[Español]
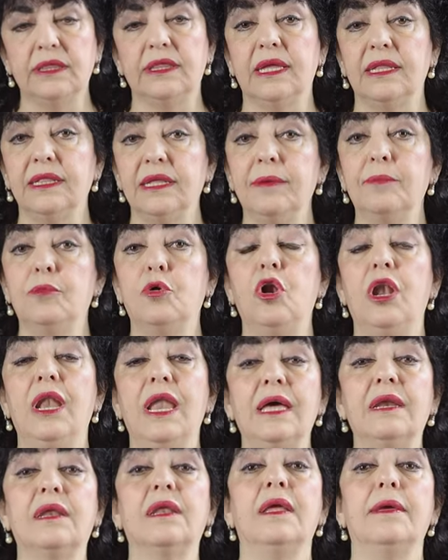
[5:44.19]
tenemos
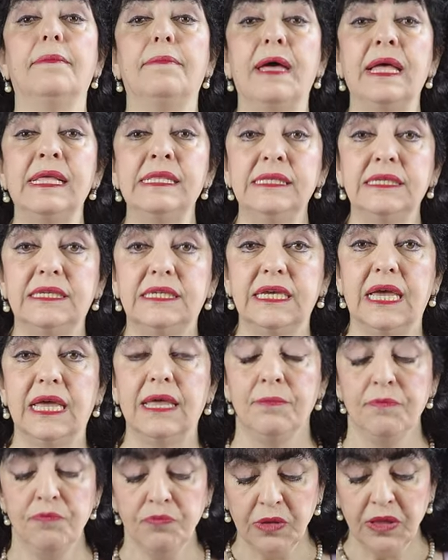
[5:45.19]
la
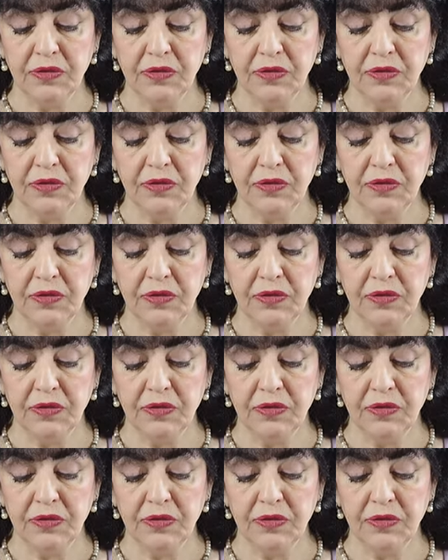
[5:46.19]
revancha